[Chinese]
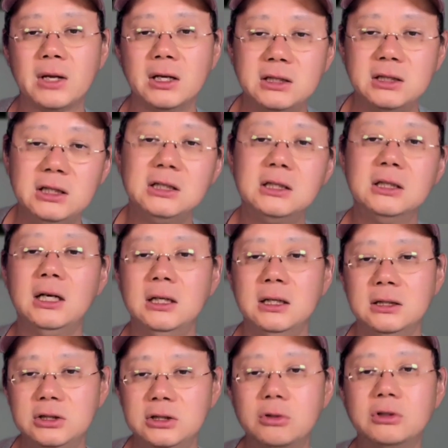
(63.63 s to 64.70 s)
其实呢，
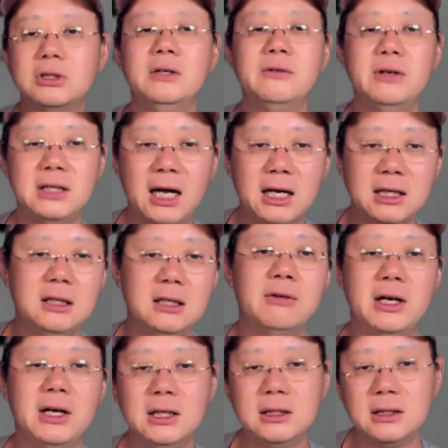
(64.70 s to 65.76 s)
就是因为他以
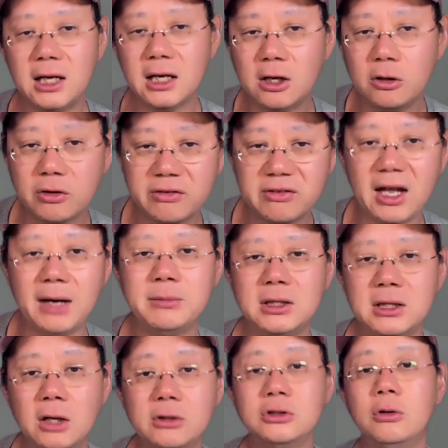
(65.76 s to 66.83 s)
为呢，take a exam 的
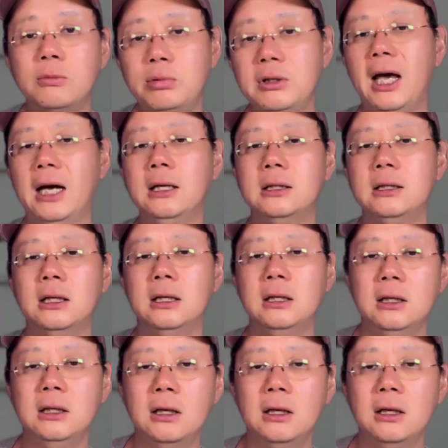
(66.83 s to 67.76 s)
要求不严格，